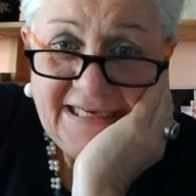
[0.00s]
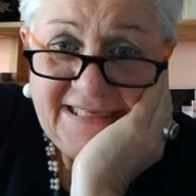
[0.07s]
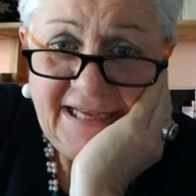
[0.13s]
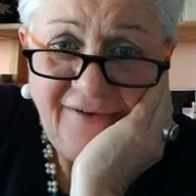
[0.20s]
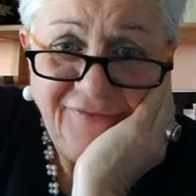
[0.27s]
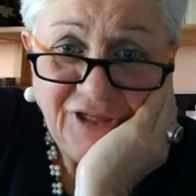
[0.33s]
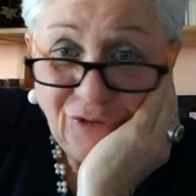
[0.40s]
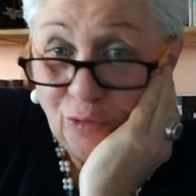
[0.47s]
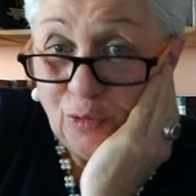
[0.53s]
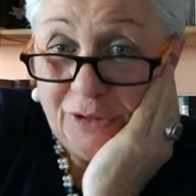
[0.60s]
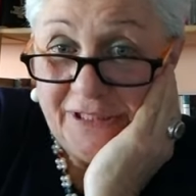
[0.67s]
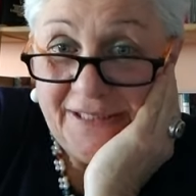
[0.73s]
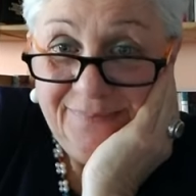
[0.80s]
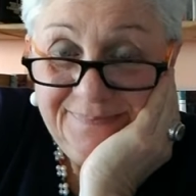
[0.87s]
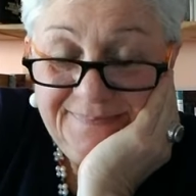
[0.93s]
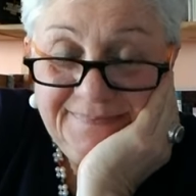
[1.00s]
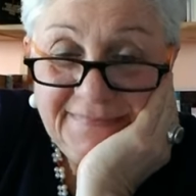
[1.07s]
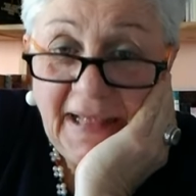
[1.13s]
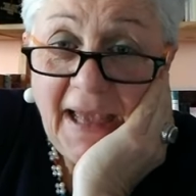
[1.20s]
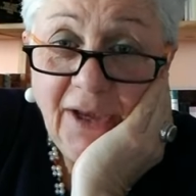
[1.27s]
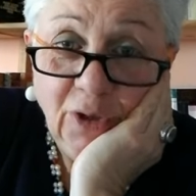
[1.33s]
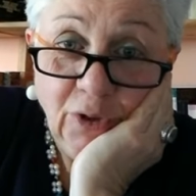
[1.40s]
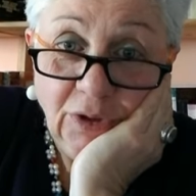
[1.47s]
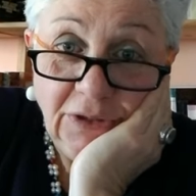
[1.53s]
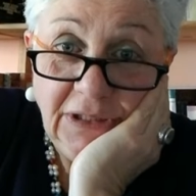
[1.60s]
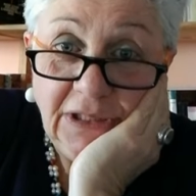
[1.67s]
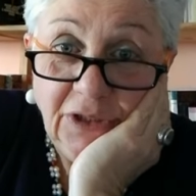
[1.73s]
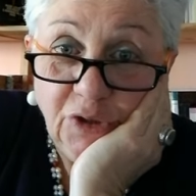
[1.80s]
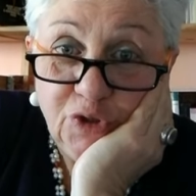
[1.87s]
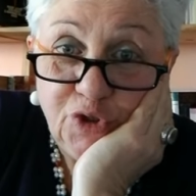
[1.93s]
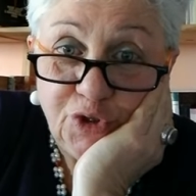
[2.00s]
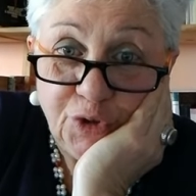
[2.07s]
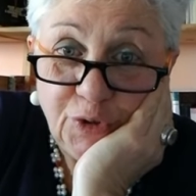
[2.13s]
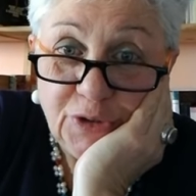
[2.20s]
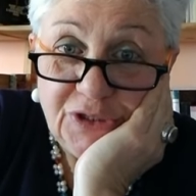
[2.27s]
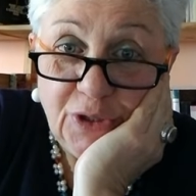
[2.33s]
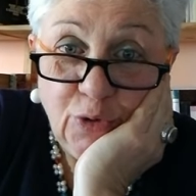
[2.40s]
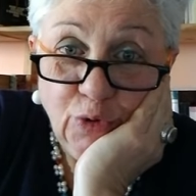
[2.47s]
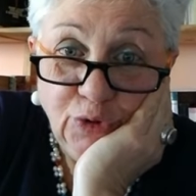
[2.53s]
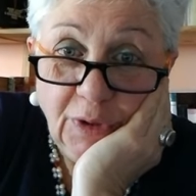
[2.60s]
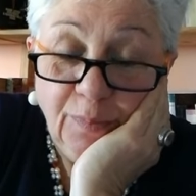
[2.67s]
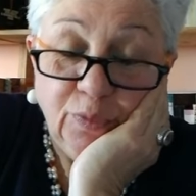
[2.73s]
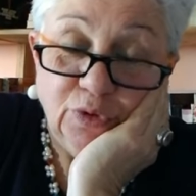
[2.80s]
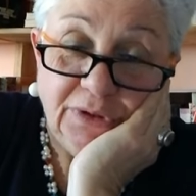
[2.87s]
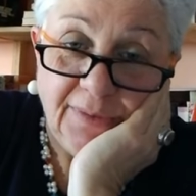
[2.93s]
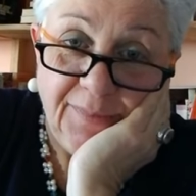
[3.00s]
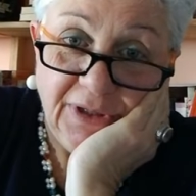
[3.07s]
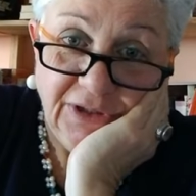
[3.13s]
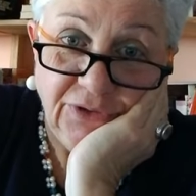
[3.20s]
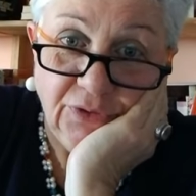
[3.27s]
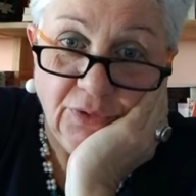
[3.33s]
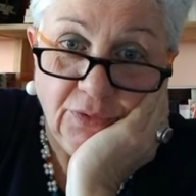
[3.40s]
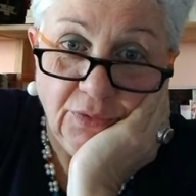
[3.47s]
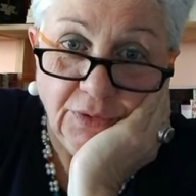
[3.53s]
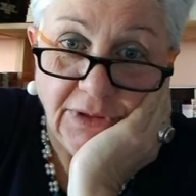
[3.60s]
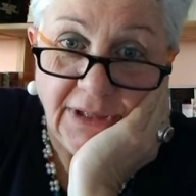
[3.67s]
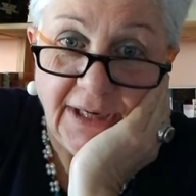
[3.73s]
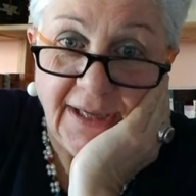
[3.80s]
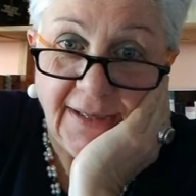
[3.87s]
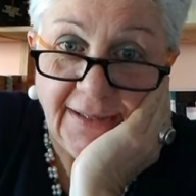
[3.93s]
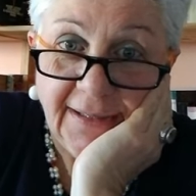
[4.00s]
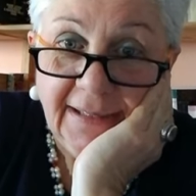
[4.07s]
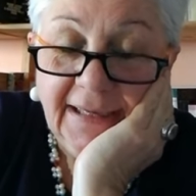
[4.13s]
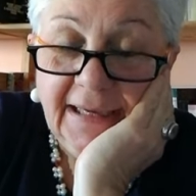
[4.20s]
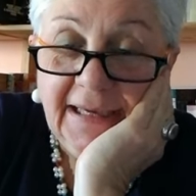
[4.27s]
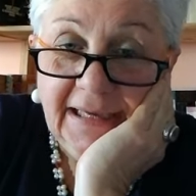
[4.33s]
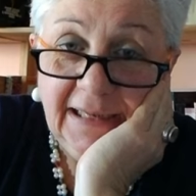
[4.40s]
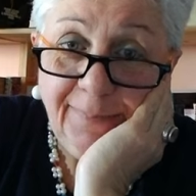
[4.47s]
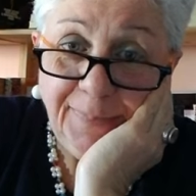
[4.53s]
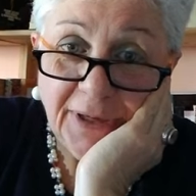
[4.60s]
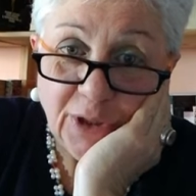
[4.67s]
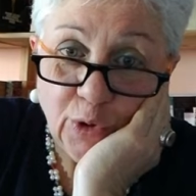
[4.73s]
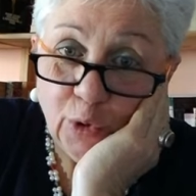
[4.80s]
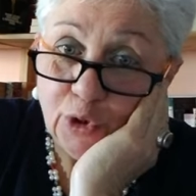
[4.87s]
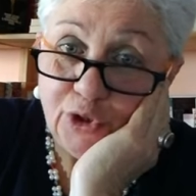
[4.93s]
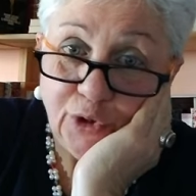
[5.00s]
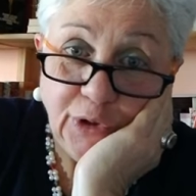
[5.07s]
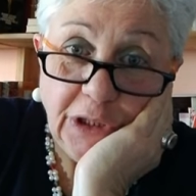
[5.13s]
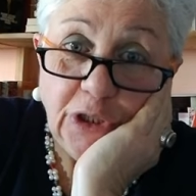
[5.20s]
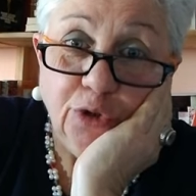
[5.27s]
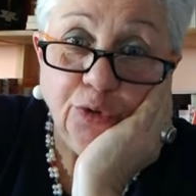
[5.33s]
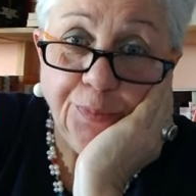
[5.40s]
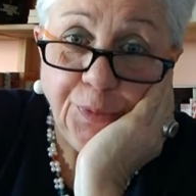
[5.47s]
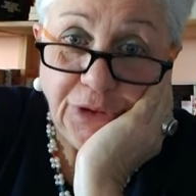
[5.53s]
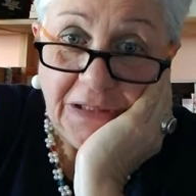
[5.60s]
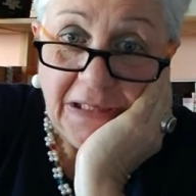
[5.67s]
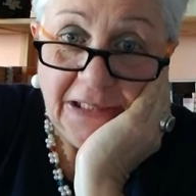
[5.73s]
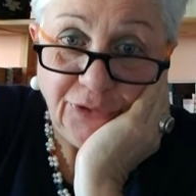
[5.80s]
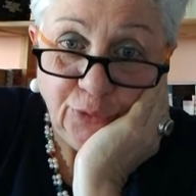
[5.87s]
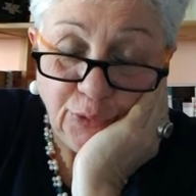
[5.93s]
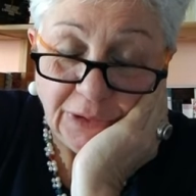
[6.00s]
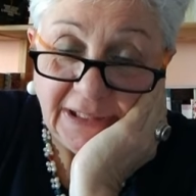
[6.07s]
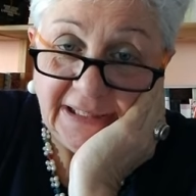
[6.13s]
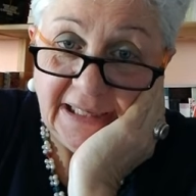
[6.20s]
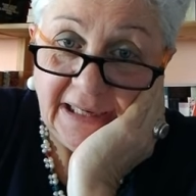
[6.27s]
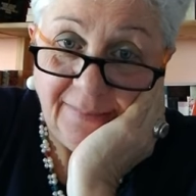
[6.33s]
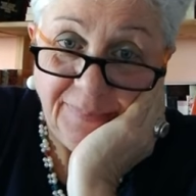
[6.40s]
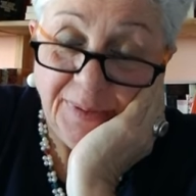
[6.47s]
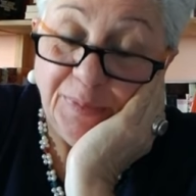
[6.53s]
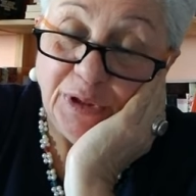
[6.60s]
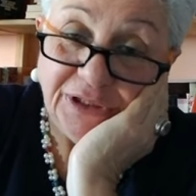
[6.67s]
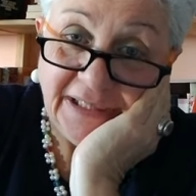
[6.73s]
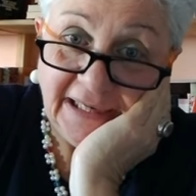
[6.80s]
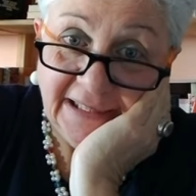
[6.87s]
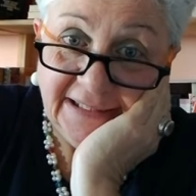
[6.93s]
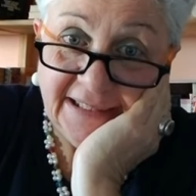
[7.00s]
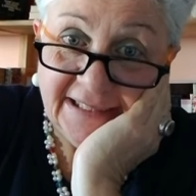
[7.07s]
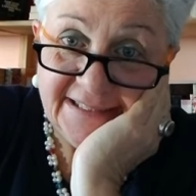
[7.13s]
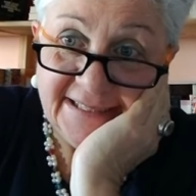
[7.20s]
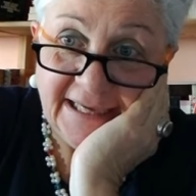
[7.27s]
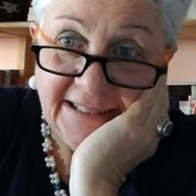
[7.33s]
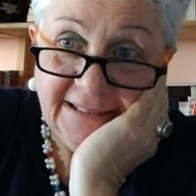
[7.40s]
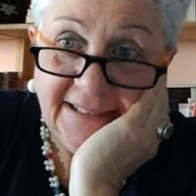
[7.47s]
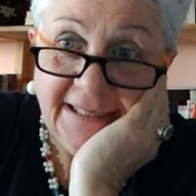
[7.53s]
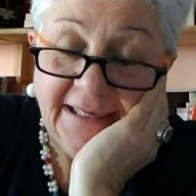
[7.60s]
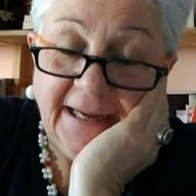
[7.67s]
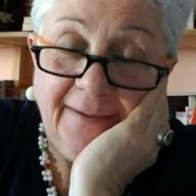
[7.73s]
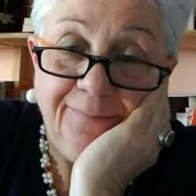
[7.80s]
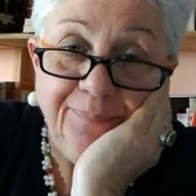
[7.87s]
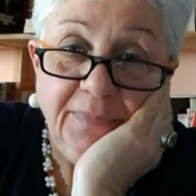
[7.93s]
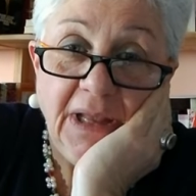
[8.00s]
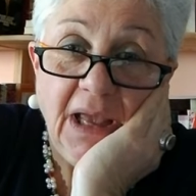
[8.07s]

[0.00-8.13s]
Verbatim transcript: Salve a tutti, ecco il nostro secondo appuntamento con eh, il percorso del gruppo di lettura della Biblioteca di Rescaldina.